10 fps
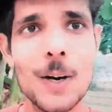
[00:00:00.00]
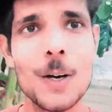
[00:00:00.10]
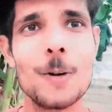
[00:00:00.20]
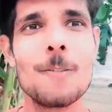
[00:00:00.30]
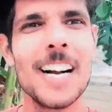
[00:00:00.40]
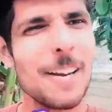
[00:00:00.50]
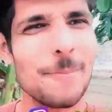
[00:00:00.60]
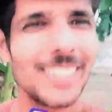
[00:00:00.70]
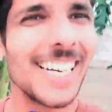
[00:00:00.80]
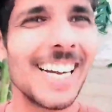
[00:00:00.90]
और वाकई
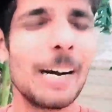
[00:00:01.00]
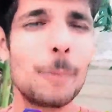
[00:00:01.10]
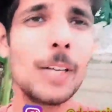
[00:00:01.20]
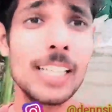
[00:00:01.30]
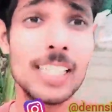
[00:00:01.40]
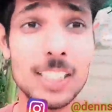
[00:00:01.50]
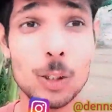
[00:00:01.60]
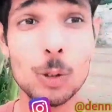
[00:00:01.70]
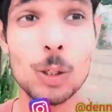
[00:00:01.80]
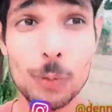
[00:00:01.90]
मज़ा आएगा आपको इकतीस
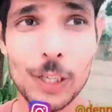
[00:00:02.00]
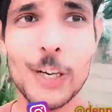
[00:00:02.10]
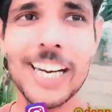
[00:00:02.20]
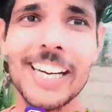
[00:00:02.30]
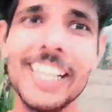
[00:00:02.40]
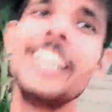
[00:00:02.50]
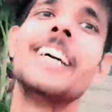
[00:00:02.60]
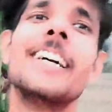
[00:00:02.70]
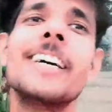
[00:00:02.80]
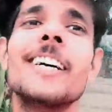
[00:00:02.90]
अक्टूबर को वीडियो आई है नई
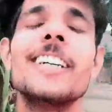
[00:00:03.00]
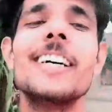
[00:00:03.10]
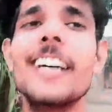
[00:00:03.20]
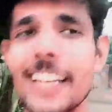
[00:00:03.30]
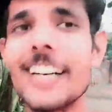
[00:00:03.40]
है ना